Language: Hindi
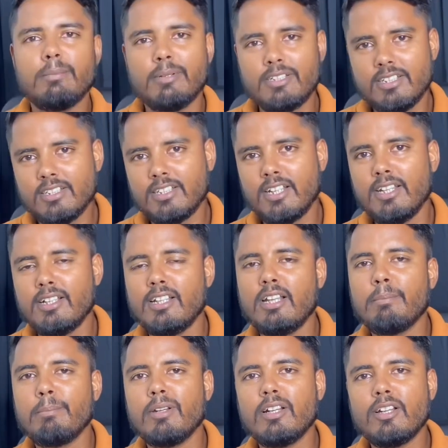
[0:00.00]
या परचेज करने के
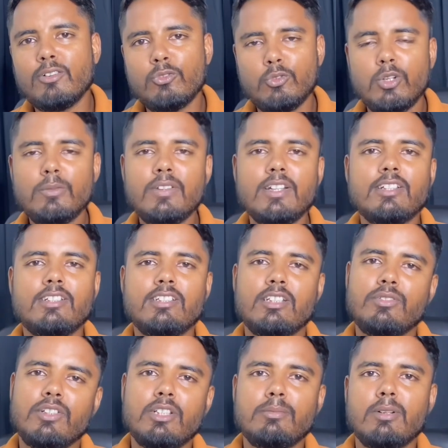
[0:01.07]
नाम पर अगर कोई भी
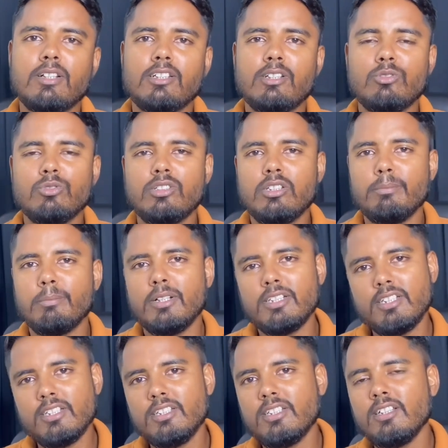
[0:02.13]
रजिस्ट्रेशन फीस मांगता है तो उससे मत
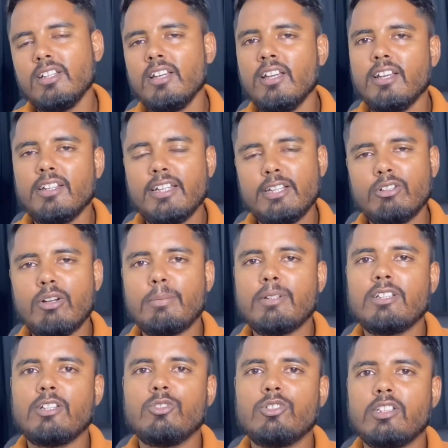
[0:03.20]
दीजिए नहीं तो
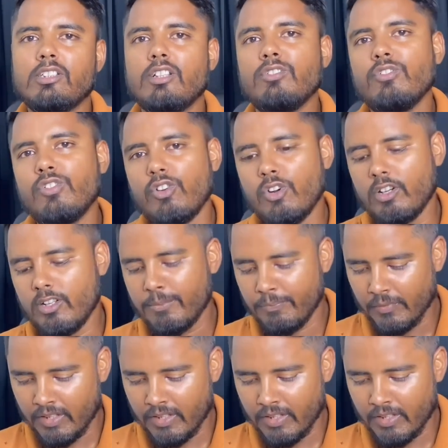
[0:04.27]
आपके साथ हो सकता है फ्रॉड